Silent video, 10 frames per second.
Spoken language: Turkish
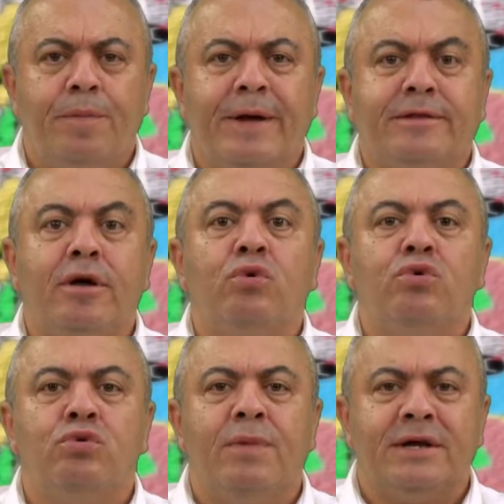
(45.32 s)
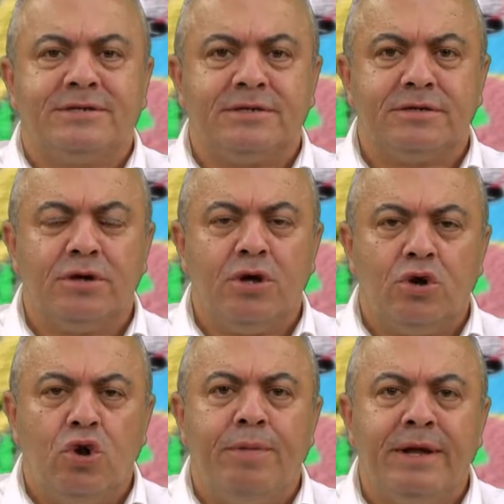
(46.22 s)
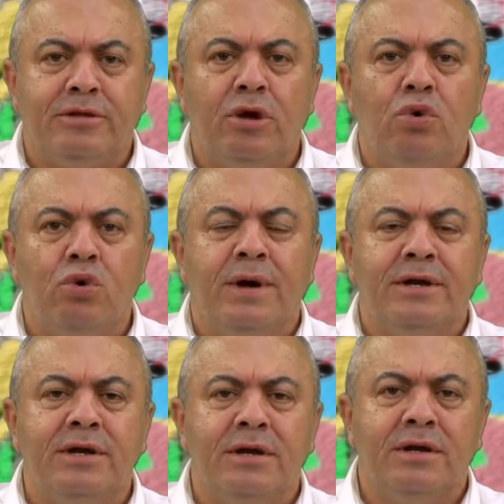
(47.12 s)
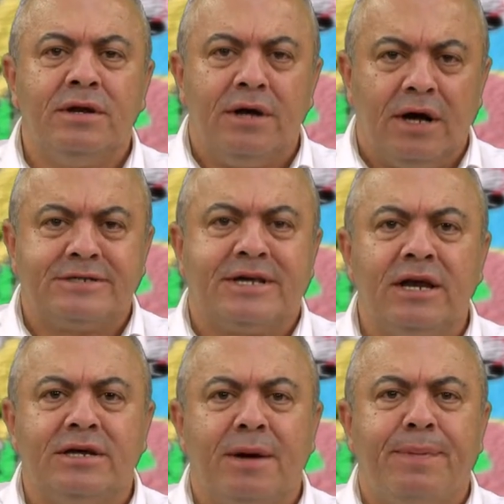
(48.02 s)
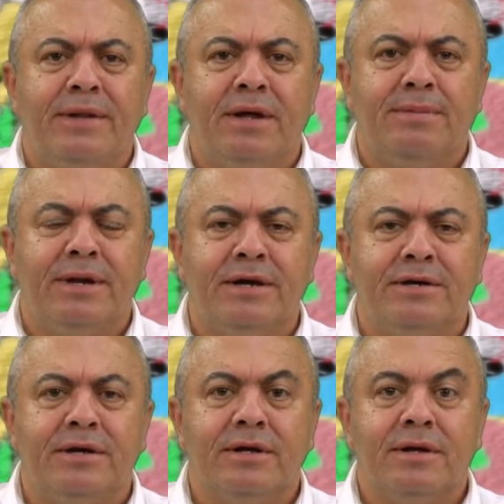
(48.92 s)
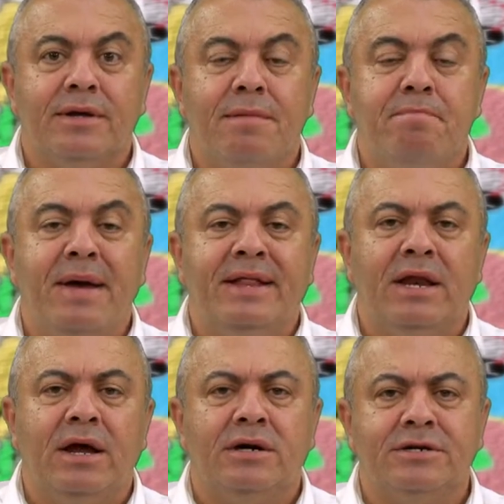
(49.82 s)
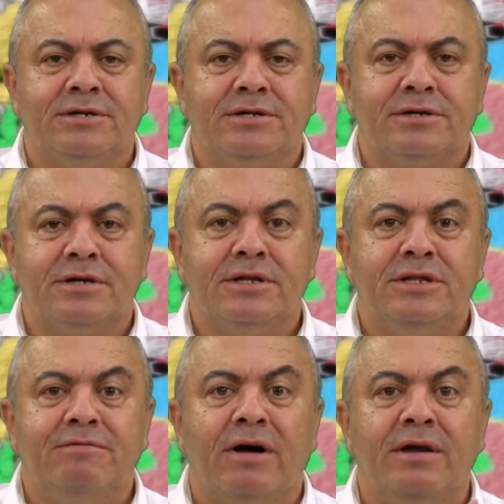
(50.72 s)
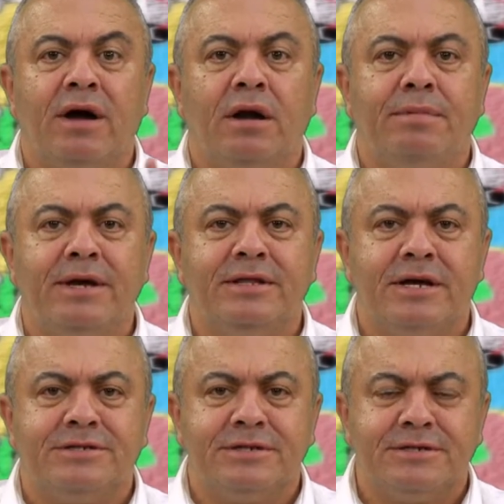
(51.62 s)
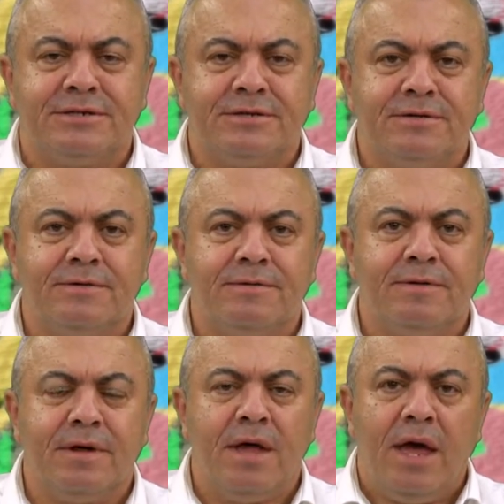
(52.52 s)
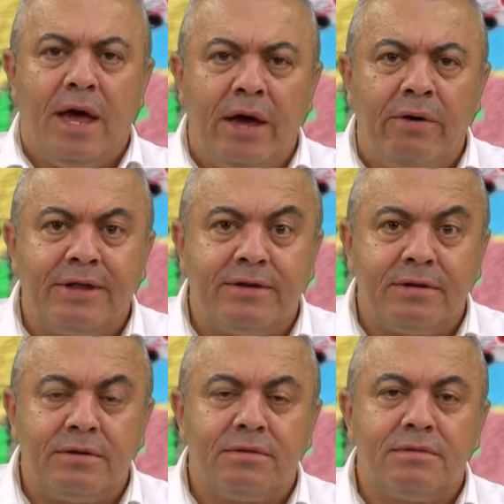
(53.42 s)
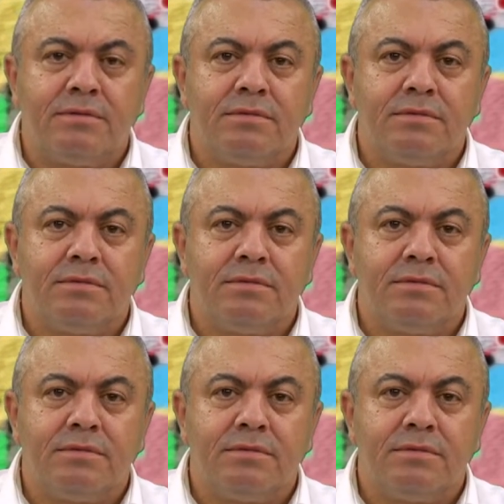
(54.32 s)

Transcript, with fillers: Nöbette uyunmaz. Nöbette uyumanın askerlik yapanlar bilir. Bedeli ağırdır. Divani harbe gidersiniz. Evet.